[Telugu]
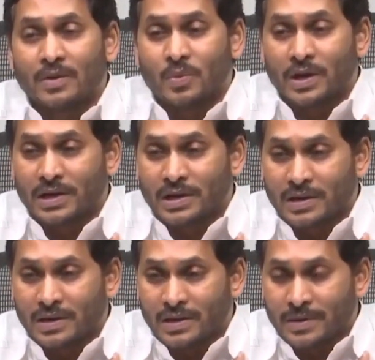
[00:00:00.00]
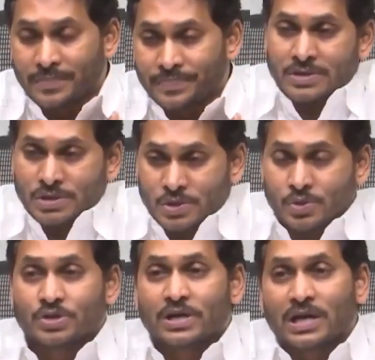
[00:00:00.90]
వేర్
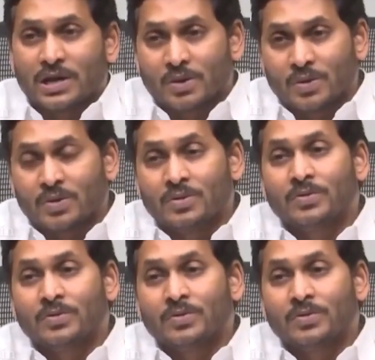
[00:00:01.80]
చిత్తూరు జిల్లాలో